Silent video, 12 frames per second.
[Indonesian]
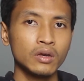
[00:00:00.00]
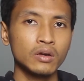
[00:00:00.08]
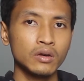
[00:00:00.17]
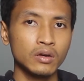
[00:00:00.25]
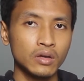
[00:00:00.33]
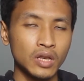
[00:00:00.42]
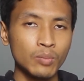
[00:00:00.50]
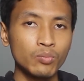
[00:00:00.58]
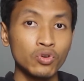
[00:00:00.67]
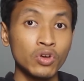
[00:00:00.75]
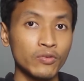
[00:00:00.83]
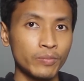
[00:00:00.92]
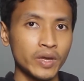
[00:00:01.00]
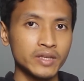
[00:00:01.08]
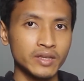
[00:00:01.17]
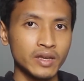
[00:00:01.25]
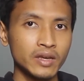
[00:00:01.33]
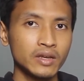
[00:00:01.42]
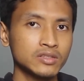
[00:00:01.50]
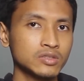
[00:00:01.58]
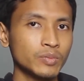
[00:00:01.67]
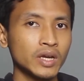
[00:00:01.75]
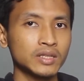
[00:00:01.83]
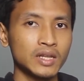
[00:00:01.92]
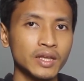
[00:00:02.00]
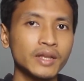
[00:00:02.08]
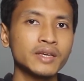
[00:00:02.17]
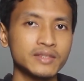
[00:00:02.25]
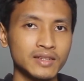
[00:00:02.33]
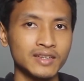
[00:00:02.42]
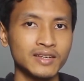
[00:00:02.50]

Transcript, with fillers: 60 fps ya. Coba kita lihat hasilnya.